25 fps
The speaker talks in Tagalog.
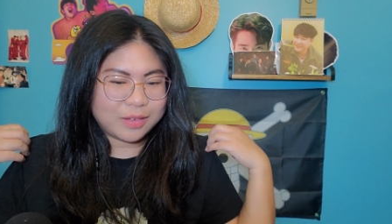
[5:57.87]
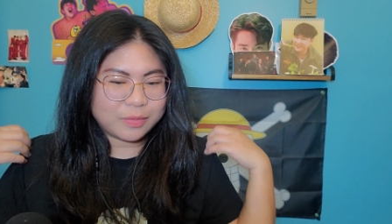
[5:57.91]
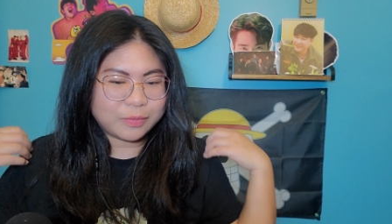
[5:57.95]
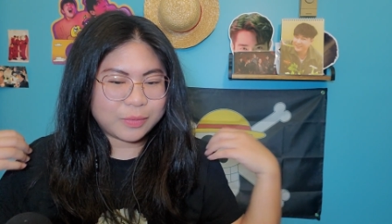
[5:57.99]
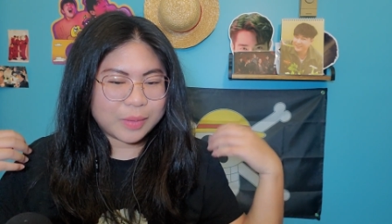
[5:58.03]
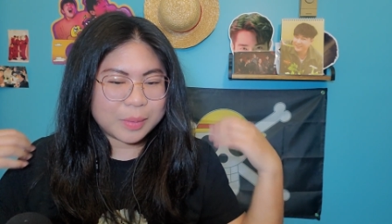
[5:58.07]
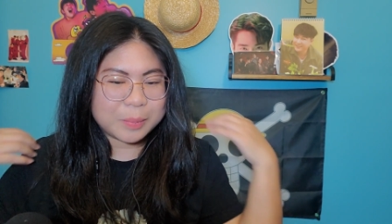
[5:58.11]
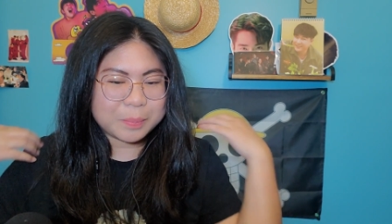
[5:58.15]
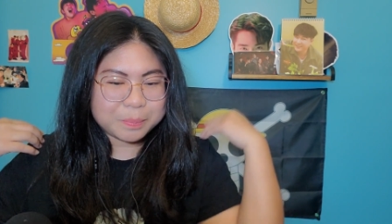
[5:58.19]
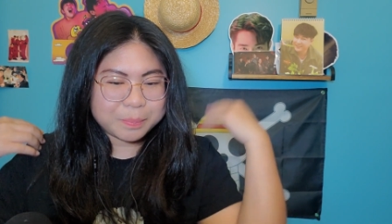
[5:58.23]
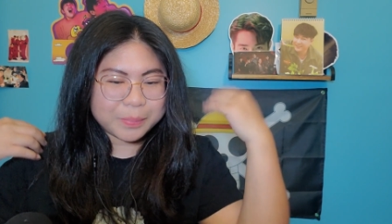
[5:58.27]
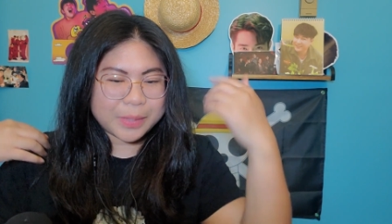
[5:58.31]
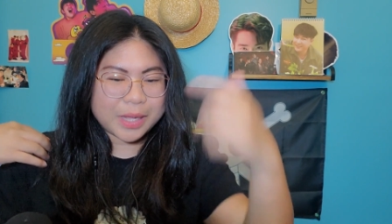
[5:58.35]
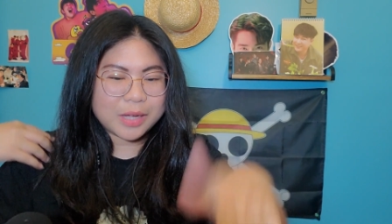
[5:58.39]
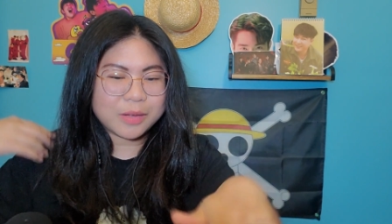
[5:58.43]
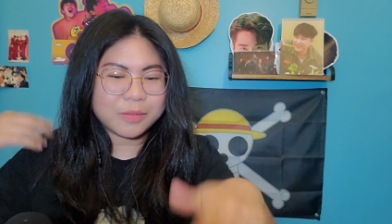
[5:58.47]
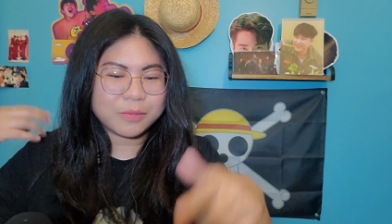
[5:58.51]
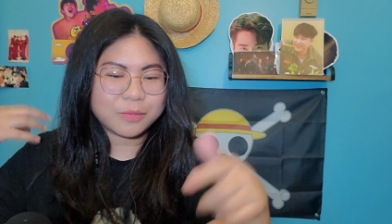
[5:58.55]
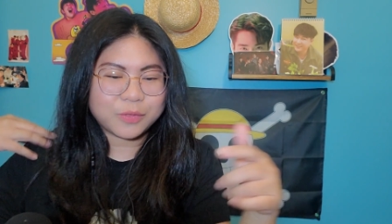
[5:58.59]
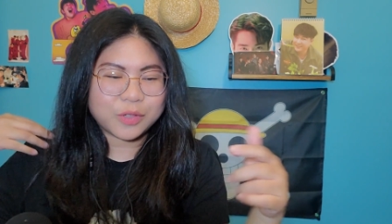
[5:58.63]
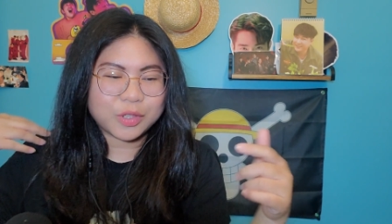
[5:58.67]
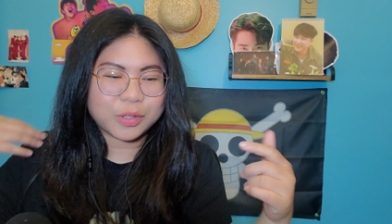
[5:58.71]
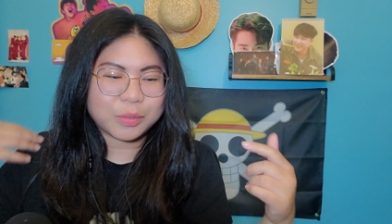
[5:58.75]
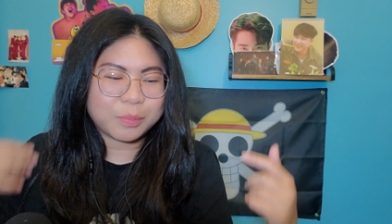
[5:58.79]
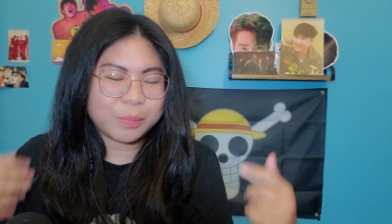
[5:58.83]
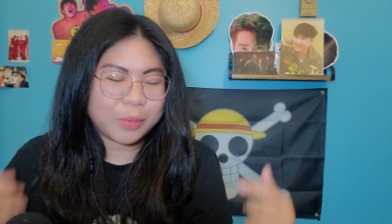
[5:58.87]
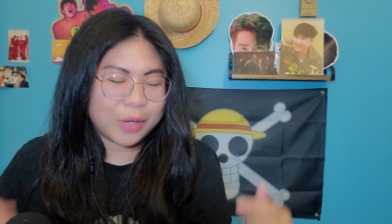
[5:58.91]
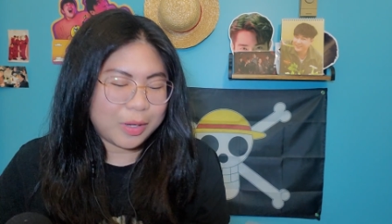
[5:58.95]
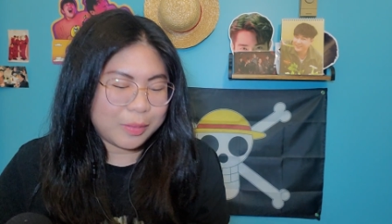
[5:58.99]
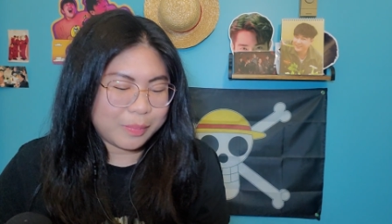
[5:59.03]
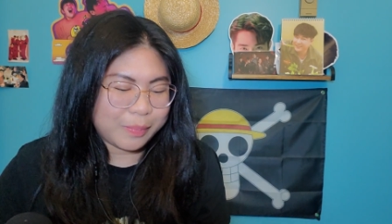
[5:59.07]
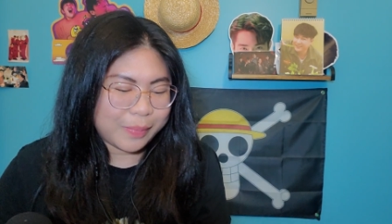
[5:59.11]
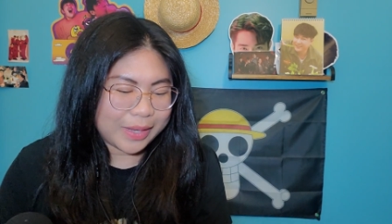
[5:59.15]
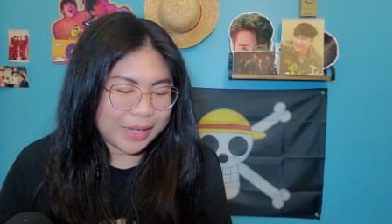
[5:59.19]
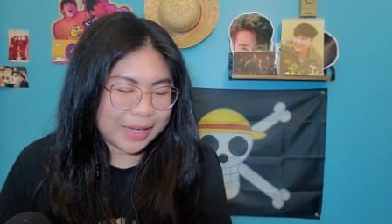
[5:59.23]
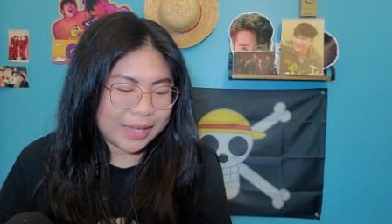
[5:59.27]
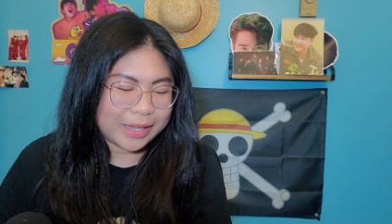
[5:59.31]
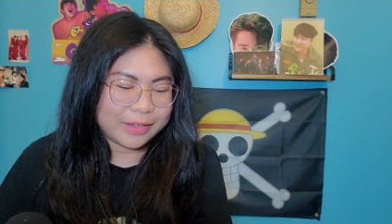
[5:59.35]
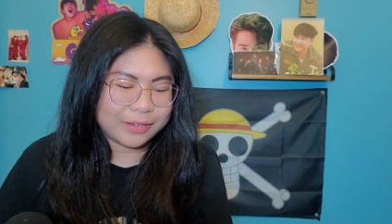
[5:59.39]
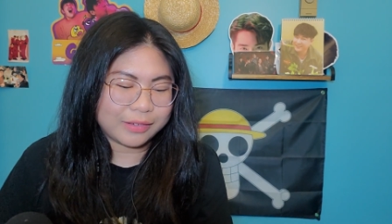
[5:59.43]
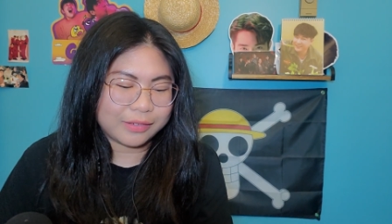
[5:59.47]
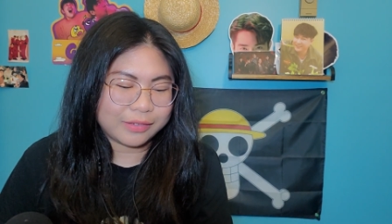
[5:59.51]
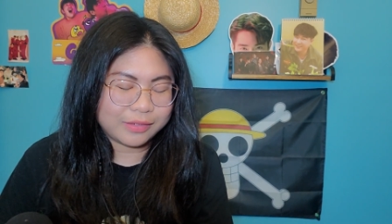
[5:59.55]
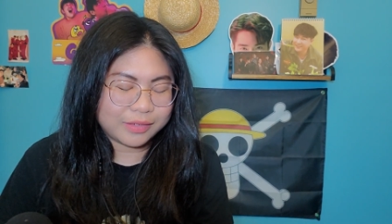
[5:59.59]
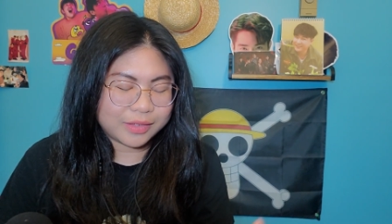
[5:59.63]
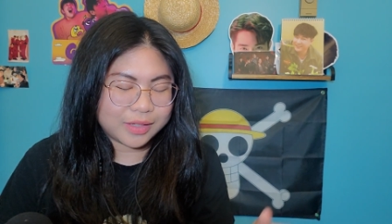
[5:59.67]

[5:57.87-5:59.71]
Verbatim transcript: F- pang football pala yun.